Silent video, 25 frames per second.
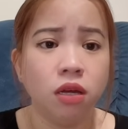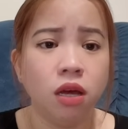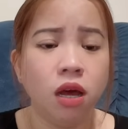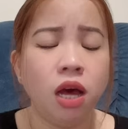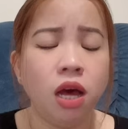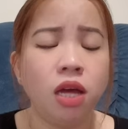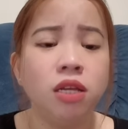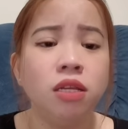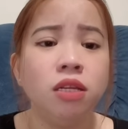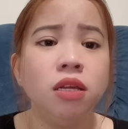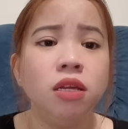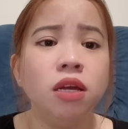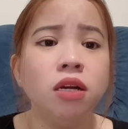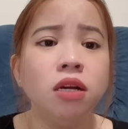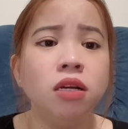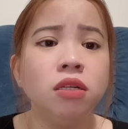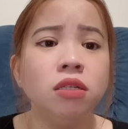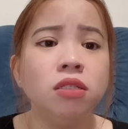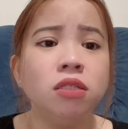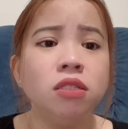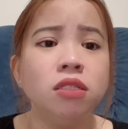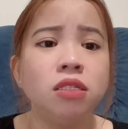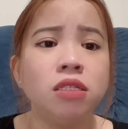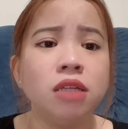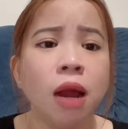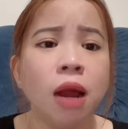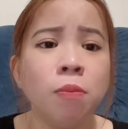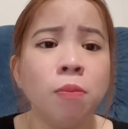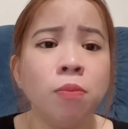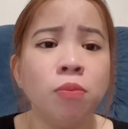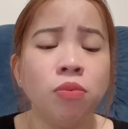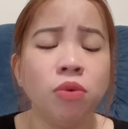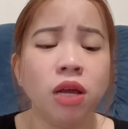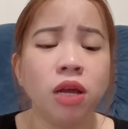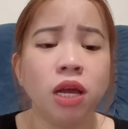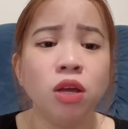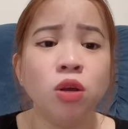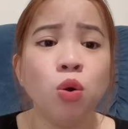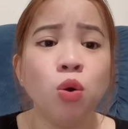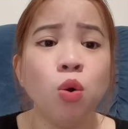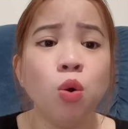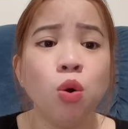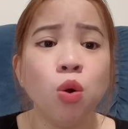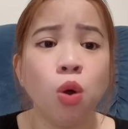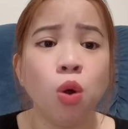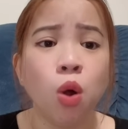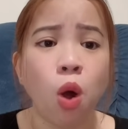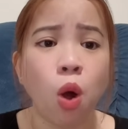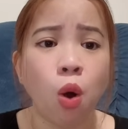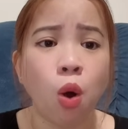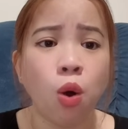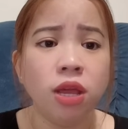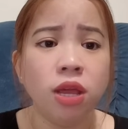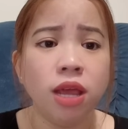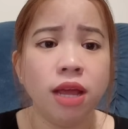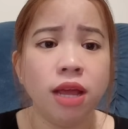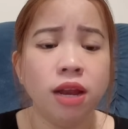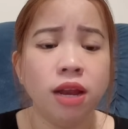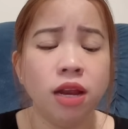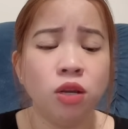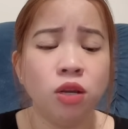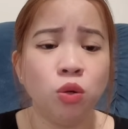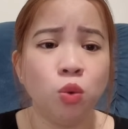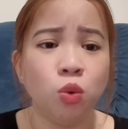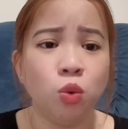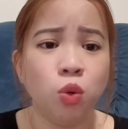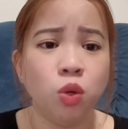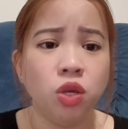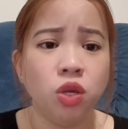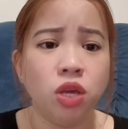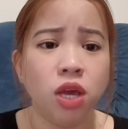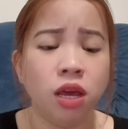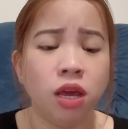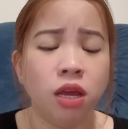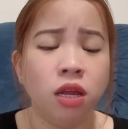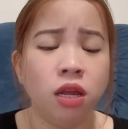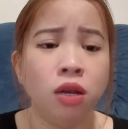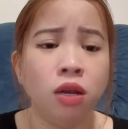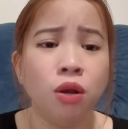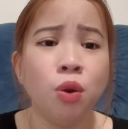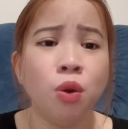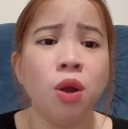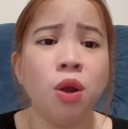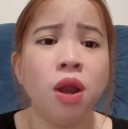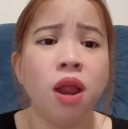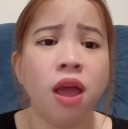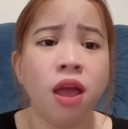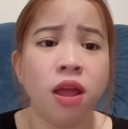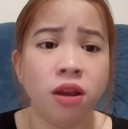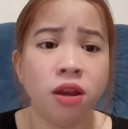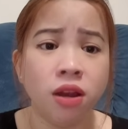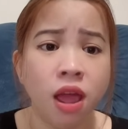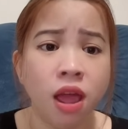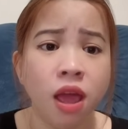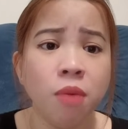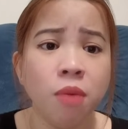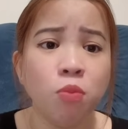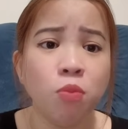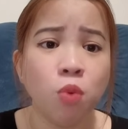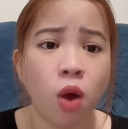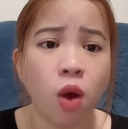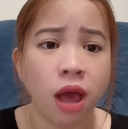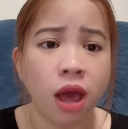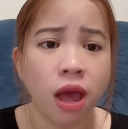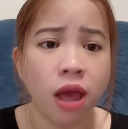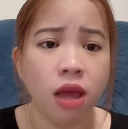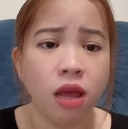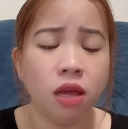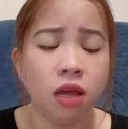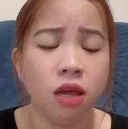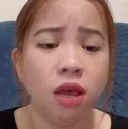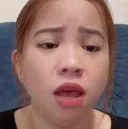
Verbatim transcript: hình như trong cái khuôn khổ gia đình của chị nó nề nếp quá